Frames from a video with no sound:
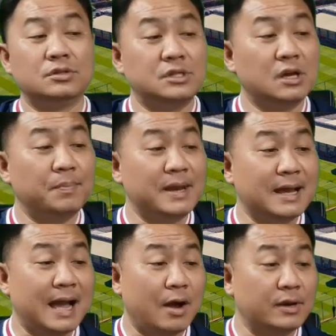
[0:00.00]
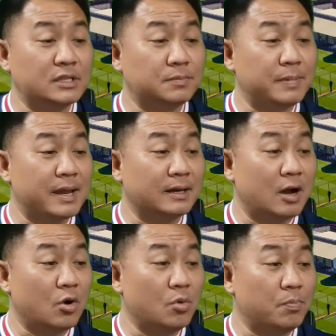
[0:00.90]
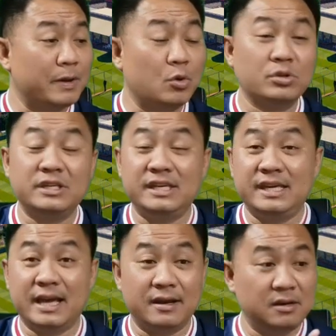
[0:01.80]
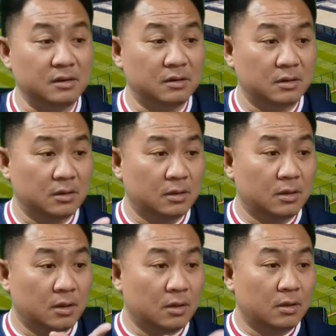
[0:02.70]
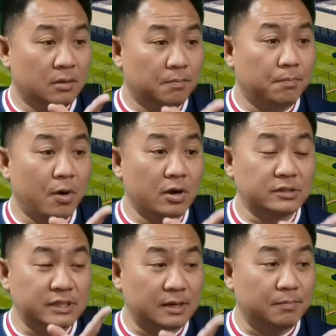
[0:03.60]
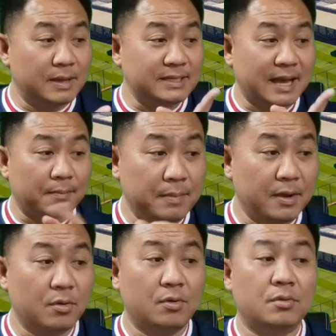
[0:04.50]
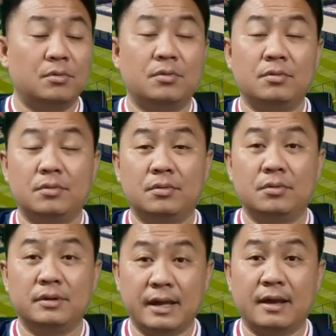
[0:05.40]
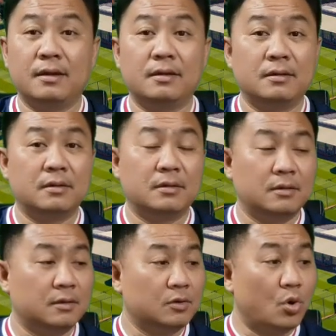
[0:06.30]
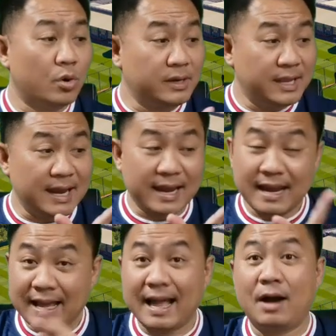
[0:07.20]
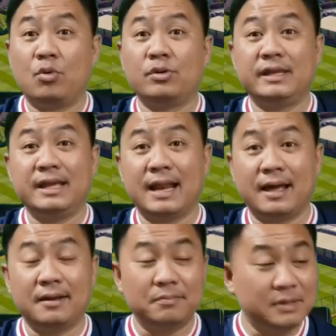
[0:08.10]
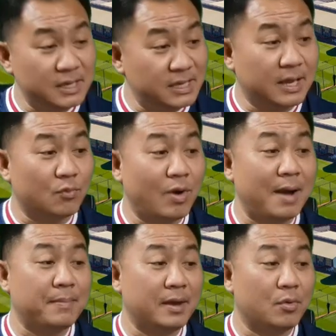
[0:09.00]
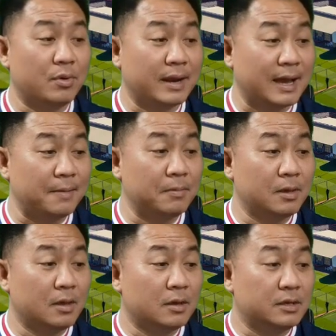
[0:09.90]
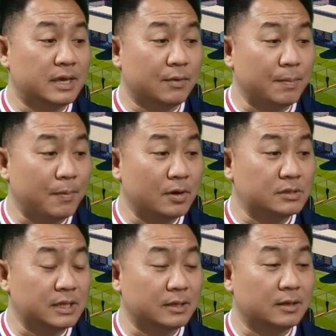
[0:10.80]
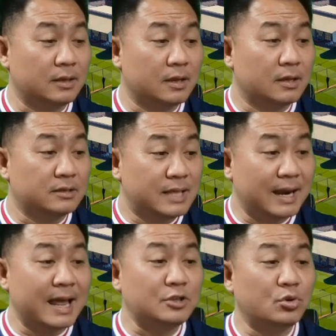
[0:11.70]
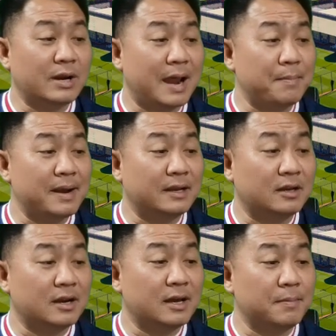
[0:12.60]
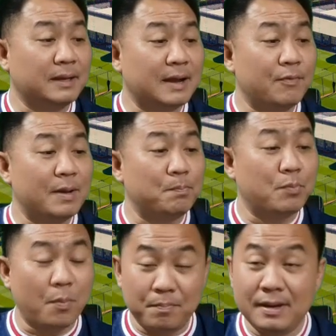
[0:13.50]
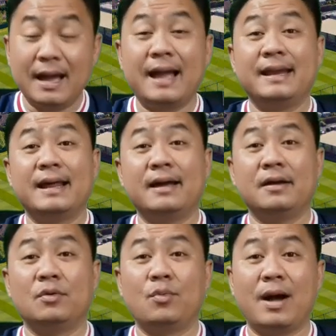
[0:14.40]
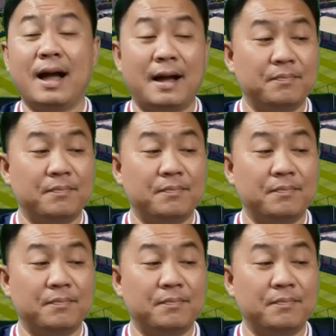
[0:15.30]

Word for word: ซึ่งเป็นนักข่าวในสเปนเขาเป็นคนเขียนปรสิตมาจาเบลเนี่ย คนนี้แหละนักข่าวคนนี้แหละ ที่เขียนว่าเบลนะครับ เขียนว่าปรสิตดังนั้นจุลธานบันเด็ตก็เลยเหมือนกับว่าปรบมือให้นะ ว่า